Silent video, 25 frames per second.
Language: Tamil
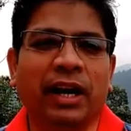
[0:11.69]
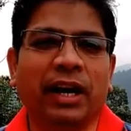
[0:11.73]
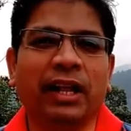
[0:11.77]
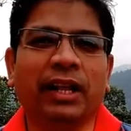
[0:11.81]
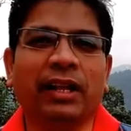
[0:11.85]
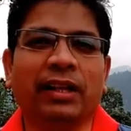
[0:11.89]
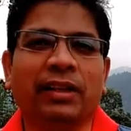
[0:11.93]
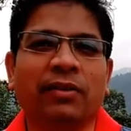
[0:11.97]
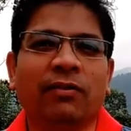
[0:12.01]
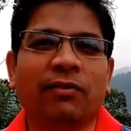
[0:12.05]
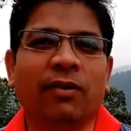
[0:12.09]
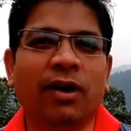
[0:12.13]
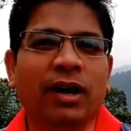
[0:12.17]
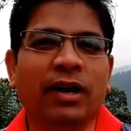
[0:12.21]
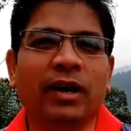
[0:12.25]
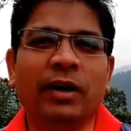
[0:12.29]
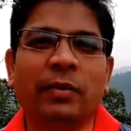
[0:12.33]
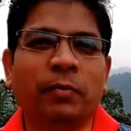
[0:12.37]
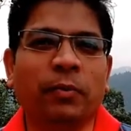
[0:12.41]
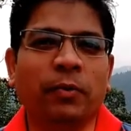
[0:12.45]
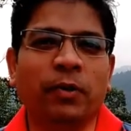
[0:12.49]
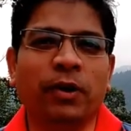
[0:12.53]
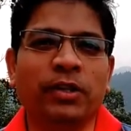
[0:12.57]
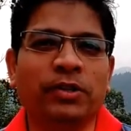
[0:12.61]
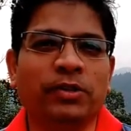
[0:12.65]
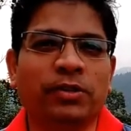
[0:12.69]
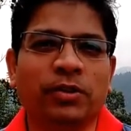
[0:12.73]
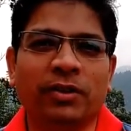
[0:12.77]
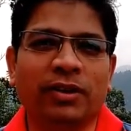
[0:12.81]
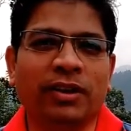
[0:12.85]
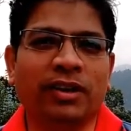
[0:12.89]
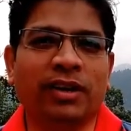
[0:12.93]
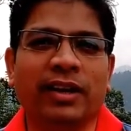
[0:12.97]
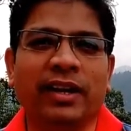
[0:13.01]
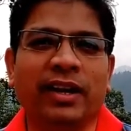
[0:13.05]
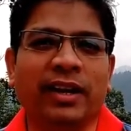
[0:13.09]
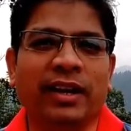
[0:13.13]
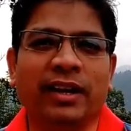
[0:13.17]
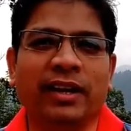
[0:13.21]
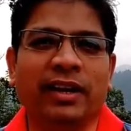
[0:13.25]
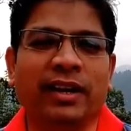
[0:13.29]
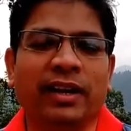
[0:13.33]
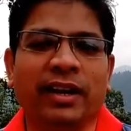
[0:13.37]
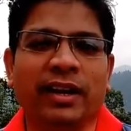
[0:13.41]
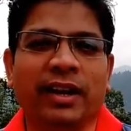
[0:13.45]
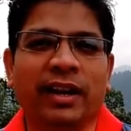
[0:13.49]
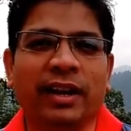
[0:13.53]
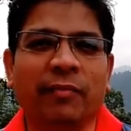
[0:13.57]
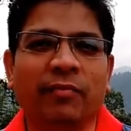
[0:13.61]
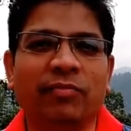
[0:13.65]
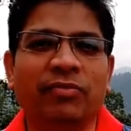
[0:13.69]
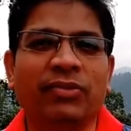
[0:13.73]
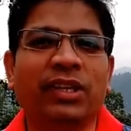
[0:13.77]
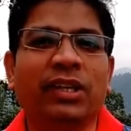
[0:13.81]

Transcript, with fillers: அதாவது வாடி போடின்னு சொல்கிற டி இல்லைங்க